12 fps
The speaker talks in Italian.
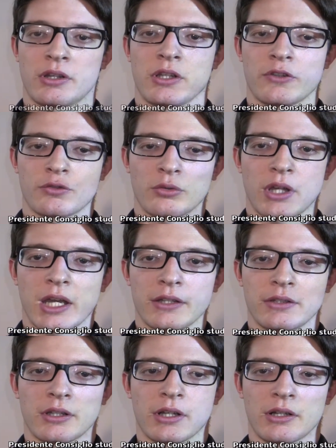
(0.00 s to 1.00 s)
degli
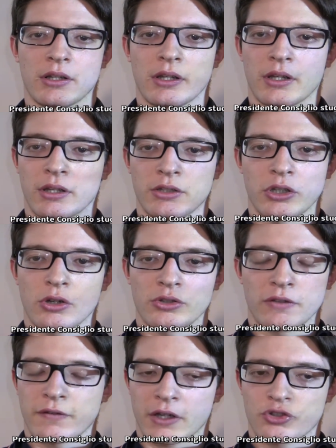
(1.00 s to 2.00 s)
studenti del, di
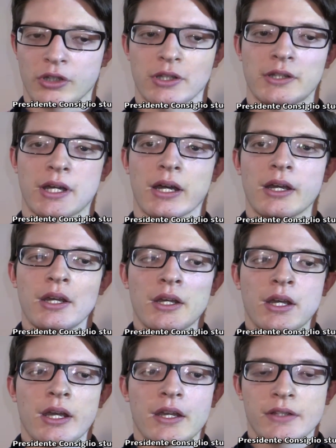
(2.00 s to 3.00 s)
ogni fascia d'età.
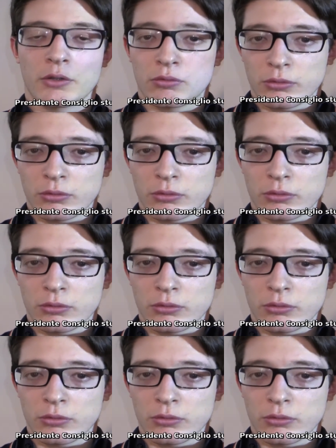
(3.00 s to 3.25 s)
È stato un